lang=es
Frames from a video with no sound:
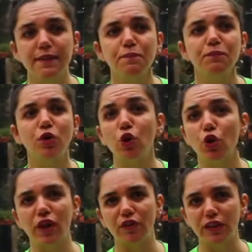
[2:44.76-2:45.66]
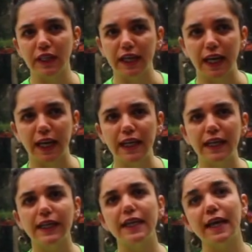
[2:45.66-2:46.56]
todos los grafitis que hay
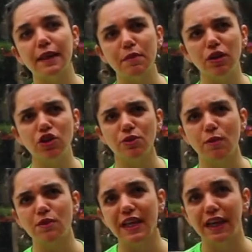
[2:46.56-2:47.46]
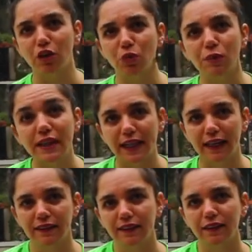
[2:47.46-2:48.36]
y además los llevamos a La Romita,
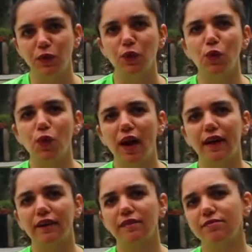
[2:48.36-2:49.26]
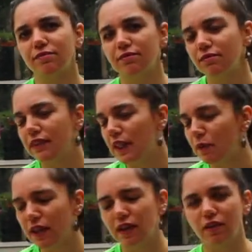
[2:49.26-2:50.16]
un lugar
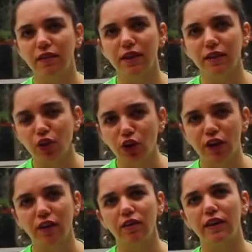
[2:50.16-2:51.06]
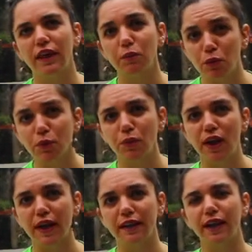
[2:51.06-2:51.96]
divino, histórico y que muy poca
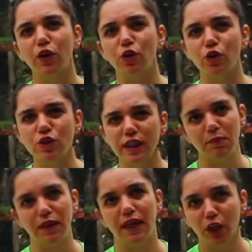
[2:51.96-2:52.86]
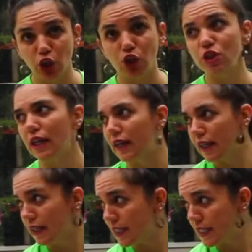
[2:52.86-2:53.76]
gente conoce. En, todos
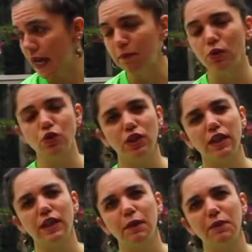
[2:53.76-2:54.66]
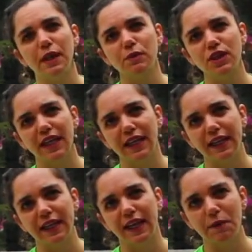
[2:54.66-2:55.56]
iniciamos y terminamos aquí en
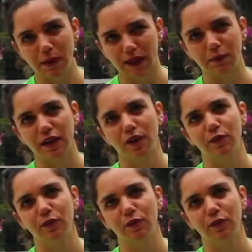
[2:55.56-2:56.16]
el, Parque México.